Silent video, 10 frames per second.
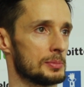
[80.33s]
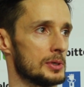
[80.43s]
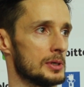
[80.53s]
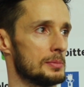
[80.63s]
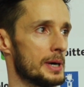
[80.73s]

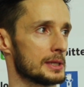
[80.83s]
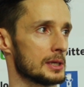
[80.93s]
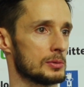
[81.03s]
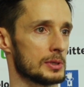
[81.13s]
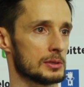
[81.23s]
bo
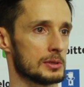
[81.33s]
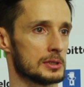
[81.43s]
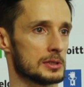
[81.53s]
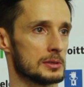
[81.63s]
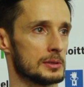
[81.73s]
Bartek Kurek, który,
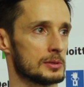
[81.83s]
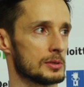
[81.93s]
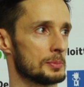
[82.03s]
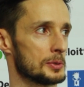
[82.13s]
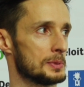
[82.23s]

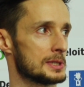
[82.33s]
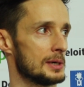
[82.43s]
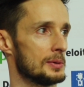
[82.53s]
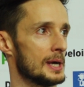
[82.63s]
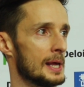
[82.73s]
który
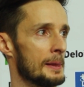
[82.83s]
podpisał